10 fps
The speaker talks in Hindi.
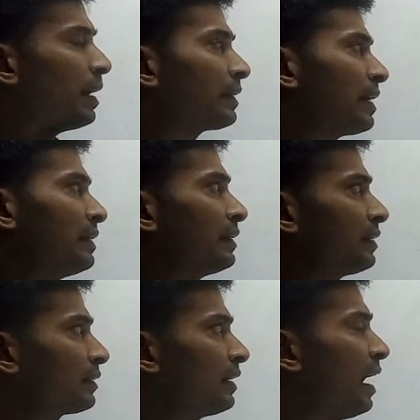बांटा जा
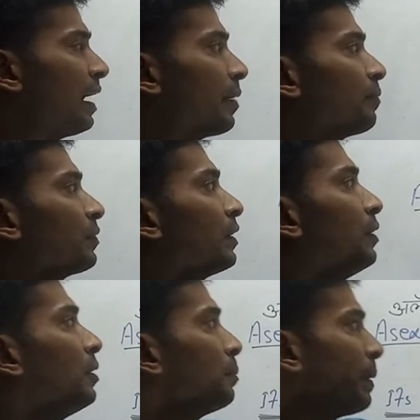सकता है
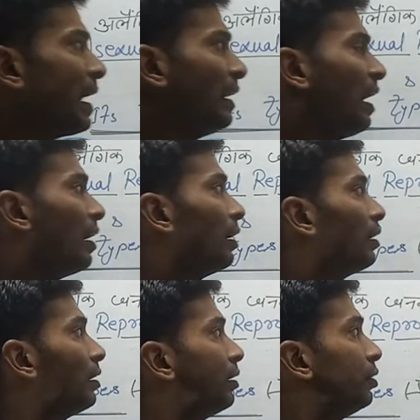पहला
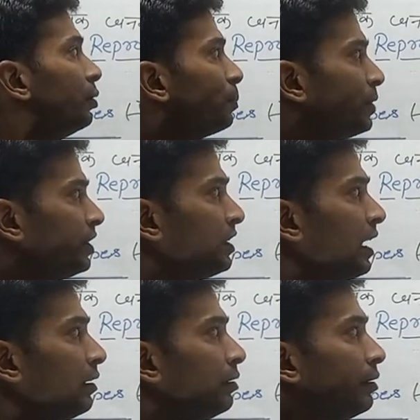
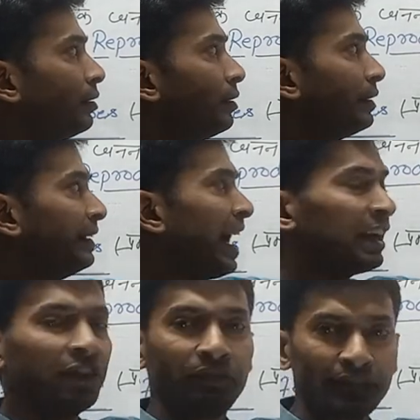फिजन या
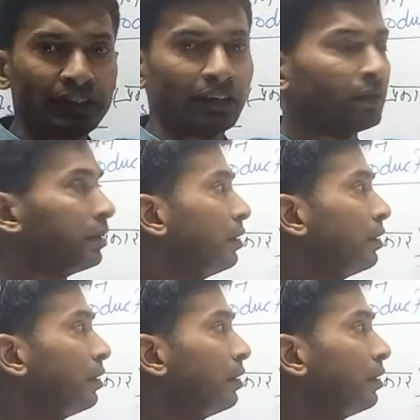डिवीजन